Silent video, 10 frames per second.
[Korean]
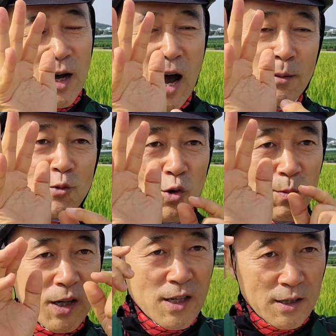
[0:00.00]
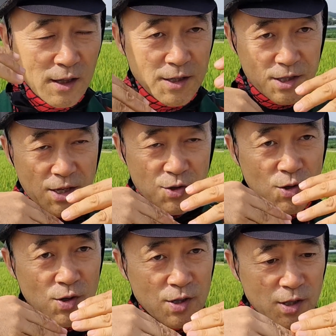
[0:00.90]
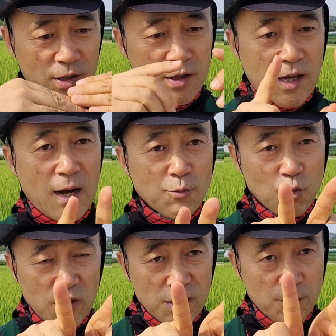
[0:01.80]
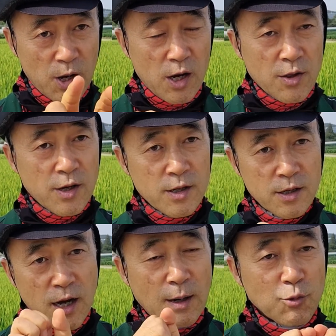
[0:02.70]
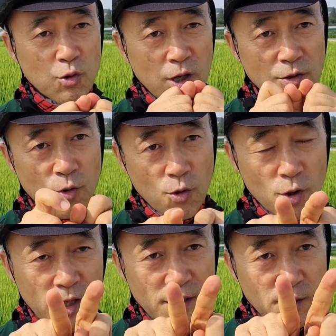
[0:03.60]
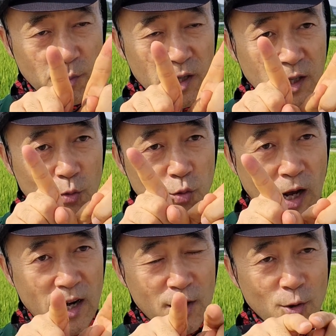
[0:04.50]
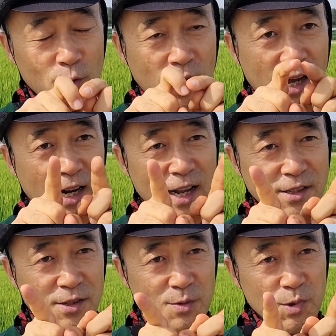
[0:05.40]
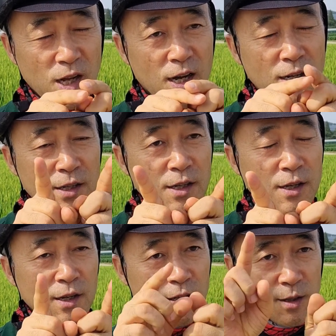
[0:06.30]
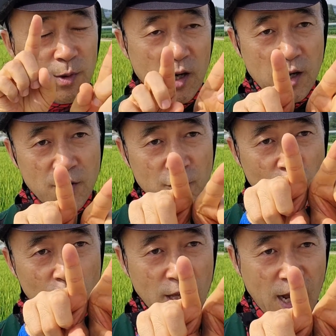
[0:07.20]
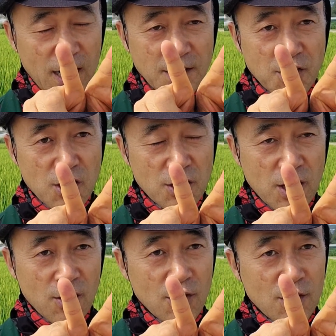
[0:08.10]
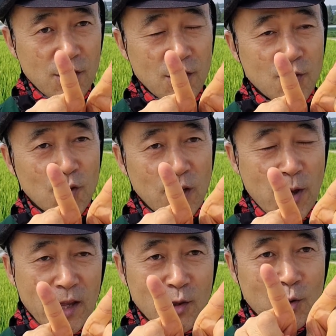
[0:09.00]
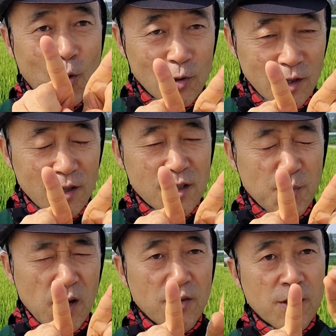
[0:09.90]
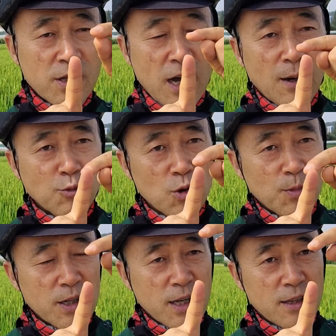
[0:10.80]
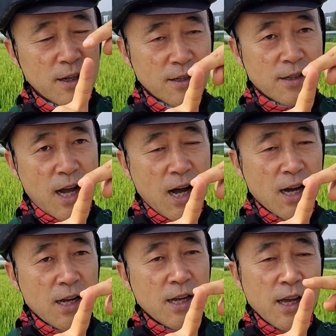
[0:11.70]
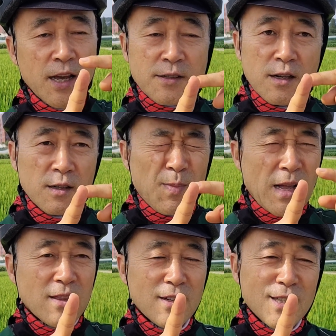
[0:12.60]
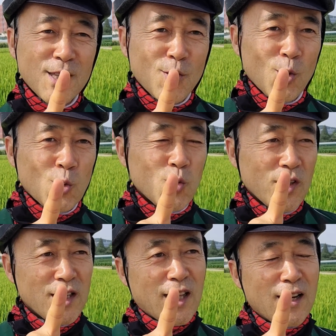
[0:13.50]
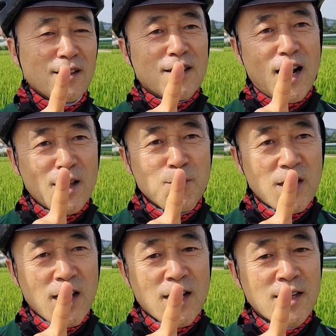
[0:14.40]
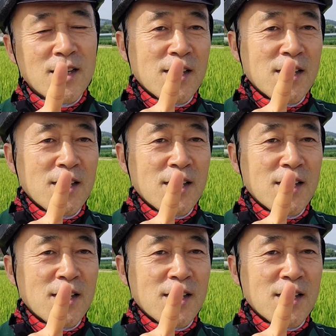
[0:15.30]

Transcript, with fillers: 암술 머리에 떨어지겠죠 여기 암술이 있으면 암술은 이렇게 해서 머리가 두 갈래로 이렇게 갈라져 있습니다 그러면 이렇게 갈라져 있는데요 여기 위에 톡 떨어지면 암술 머리에 떨어졌다 해서 반드시 또 수정이 되는 건 아닙니다